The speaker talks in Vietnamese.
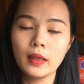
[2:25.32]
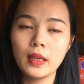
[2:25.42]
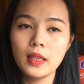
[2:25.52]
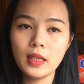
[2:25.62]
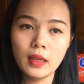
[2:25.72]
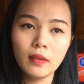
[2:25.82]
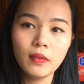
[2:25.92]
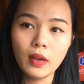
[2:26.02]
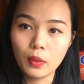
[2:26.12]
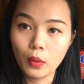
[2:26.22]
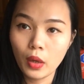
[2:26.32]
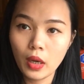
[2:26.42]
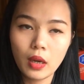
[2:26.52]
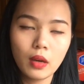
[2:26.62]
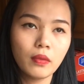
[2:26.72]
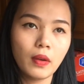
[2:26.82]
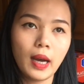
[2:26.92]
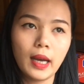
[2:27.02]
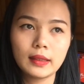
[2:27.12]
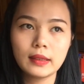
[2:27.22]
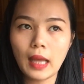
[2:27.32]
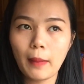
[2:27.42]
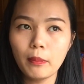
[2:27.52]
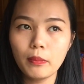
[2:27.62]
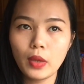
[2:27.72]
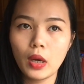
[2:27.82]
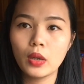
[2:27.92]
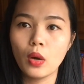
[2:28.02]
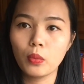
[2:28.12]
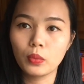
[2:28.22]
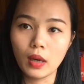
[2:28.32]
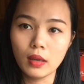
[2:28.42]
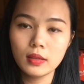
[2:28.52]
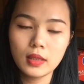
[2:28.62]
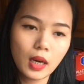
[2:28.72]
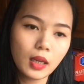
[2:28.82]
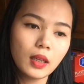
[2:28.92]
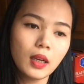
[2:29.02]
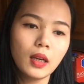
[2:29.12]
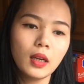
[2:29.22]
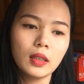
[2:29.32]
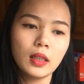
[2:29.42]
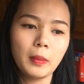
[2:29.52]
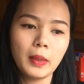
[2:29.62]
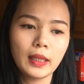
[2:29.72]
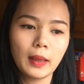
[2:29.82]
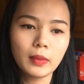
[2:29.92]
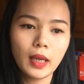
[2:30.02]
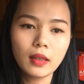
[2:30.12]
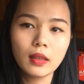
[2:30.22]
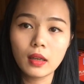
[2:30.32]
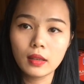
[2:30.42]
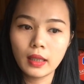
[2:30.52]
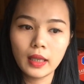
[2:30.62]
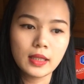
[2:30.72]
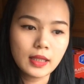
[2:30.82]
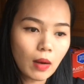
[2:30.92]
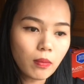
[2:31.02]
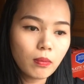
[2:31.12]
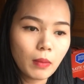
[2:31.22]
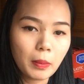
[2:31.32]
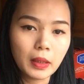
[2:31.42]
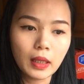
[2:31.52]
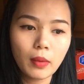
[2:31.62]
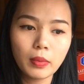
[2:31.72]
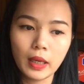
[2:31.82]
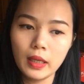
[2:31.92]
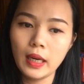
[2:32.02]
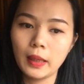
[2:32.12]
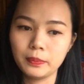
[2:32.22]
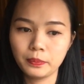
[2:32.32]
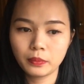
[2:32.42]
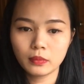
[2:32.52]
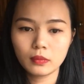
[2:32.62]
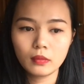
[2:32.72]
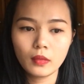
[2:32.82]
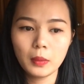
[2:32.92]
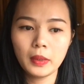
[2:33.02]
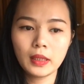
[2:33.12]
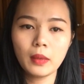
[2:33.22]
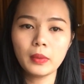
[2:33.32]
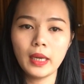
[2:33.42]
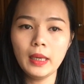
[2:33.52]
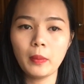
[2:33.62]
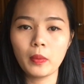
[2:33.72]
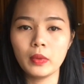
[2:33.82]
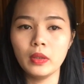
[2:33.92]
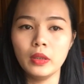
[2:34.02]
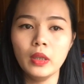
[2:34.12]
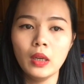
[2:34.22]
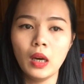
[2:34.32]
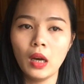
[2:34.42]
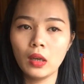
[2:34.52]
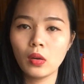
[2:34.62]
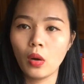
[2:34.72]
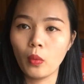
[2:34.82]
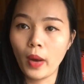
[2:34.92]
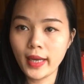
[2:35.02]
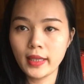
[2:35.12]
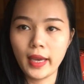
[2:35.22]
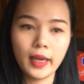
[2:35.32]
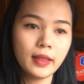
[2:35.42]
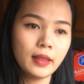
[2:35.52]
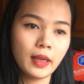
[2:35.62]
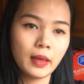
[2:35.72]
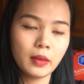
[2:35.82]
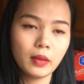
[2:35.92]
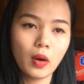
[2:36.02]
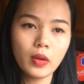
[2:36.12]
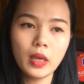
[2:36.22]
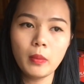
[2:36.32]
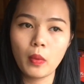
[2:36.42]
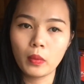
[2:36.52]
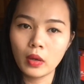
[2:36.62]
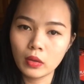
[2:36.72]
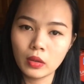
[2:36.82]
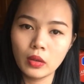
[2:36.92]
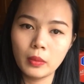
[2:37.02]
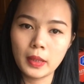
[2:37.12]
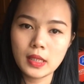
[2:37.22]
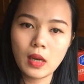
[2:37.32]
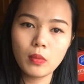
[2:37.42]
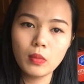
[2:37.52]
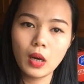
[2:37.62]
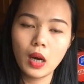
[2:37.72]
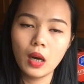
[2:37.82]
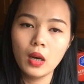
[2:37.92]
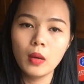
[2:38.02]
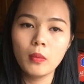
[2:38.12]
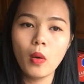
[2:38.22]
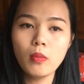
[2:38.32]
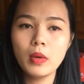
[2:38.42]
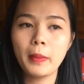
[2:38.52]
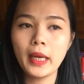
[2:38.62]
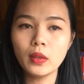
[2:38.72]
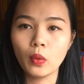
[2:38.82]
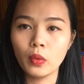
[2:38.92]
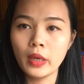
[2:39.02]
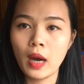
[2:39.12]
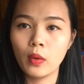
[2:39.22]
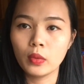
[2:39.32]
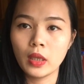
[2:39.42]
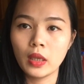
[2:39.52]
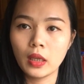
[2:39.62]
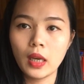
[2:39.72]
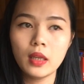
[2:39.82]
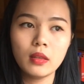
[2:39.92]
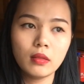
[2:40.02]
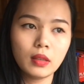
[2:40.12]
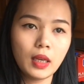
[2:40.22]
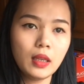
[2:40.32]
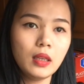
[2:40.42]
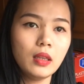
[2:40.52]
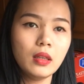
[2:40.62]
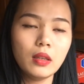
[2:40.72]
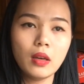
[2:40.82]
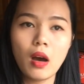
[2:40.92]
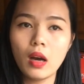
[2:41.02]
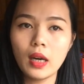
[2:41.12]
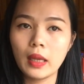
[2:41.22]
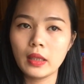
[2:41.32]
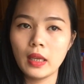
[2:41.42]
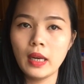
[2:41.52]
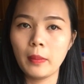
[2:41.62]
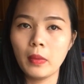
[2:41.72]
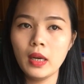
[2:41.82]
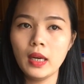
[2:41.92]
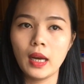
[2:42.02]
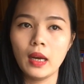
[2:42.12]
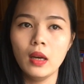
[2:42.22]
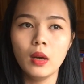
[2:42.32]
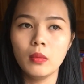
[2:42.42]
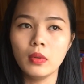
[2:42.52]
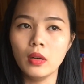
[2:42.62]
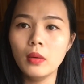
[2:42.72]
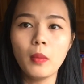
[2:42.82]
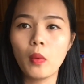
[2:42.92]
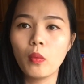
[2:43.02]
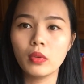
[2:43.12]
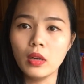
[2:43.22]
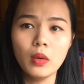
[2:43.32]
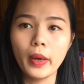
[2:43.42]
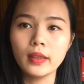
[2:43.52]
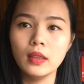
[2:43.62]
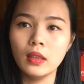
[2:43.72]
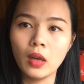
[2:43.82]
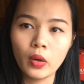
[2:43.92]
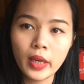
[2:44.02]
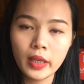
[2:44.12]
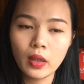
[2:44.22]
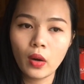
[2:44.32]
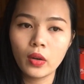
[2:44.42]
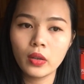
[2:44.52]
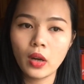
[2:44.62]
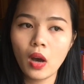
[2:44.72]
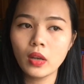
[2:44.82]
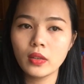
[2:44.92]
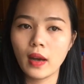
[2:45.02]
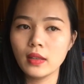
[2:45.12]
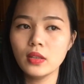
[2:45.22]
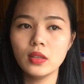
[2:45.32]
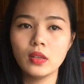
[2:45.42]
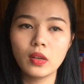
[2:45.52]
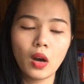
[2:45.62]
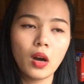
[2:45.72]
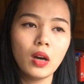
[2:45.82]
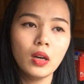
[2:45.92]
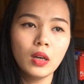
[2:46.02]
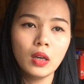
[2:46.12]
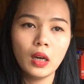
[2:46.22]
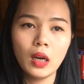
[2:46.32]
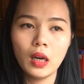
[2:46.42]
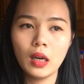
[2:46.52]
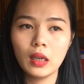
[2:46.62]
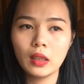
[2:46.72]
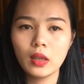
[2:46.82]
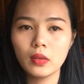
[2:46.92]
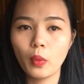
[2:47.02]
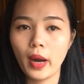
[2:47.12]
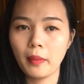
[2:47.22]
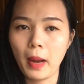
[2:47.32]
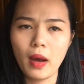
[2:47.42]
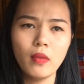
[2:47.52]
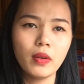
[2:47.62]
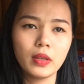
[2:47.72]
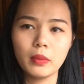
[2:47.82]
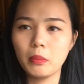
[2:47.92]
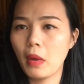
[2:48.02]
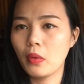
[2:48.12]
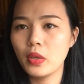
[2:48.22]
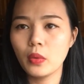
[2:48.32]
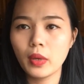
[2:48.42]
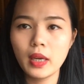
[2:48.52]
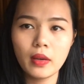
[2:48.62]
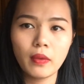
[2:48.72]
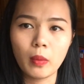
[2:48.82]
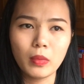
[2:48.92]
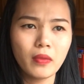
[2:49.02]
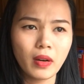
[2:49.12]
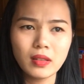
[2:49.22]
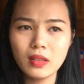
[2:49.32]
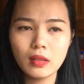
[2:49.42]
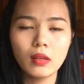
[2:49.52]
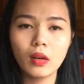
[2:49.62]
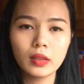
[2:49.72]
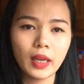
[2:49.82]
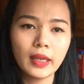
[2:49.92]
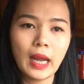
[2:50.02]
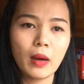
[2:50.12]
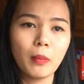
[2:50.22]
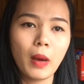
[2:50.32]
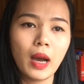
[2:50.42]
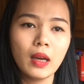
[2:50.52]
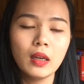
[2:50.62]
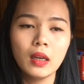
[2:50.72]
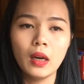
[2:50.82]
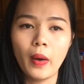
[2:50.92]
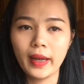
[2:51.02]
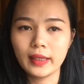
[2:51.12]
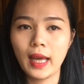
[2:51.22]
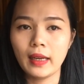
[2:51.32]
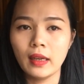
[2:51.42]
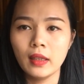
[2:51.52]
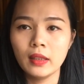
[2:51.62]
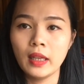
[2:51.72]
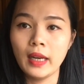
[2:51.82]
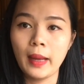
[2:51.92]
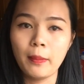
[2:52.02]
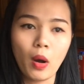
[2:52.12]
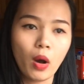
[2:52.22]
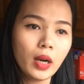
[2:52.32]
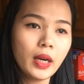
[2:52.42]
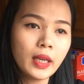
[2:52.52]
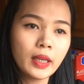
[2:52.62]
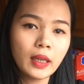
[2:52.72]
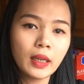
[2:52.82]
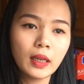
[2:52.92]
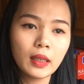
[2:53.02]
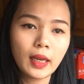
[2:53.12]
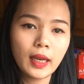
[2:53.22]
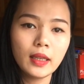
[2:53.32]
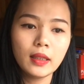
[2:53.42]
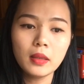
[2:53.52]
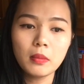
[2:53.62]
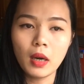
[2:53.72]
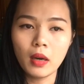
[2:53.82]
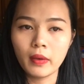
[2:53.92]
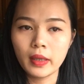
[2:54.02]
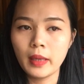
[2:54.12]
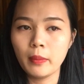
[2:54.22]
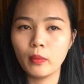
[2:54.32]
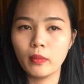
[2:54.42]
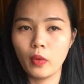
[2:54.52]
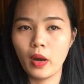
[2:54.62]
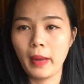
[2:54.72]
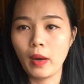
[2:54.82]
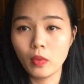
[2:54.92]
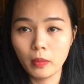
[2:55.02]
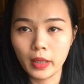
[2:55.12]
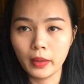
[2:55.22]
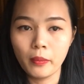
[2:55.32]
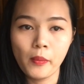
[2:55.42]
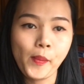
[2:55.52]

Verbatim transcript: đi diễn về khuya và tắm do đột tử chết thì mình cảm thấy cực kỳ sốc mà mình không nghĩ là mình không nghĩ là một người à, nó còn quá trẻ như vậy đối với một con người mà sống ờ, bốn mươi mấy tuổi đầu thì cái cái đó là chỉ là mới là nửa một nửa quãng đường họ đi thôi nó vẫn chưa có uh, nó hoài bão và bao nhiêu cái hy vọng nó vẫn chưa có thể nào mà hoàn thành thì lại bỏ đi cái, ước mơ và cái niềm hoài bão của mình